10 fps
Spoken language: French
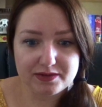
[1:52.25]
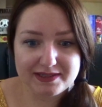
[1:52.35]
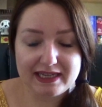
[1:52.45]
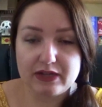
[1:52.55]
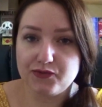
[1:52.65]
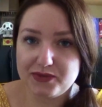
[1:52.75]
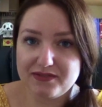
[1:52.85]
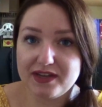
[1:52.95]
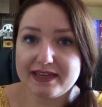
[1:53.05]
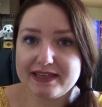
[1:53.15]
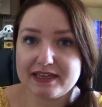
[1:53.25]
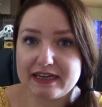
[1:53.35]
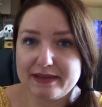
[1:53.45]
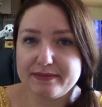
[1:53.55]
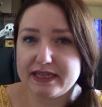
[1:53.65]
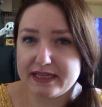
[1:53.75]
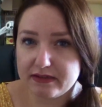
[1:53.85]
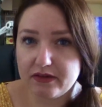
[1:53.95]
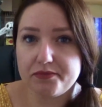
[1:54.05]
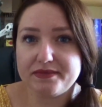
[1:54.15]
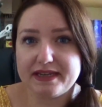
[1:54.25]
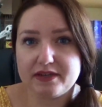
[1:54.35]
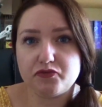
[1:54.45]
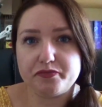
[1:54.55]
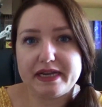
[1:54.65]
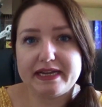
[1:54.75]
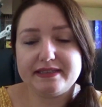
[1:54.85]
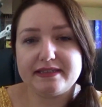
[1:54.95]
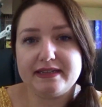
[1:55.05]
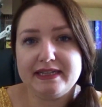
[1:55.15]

c'est un univers qui est quand même énorme, très complexe.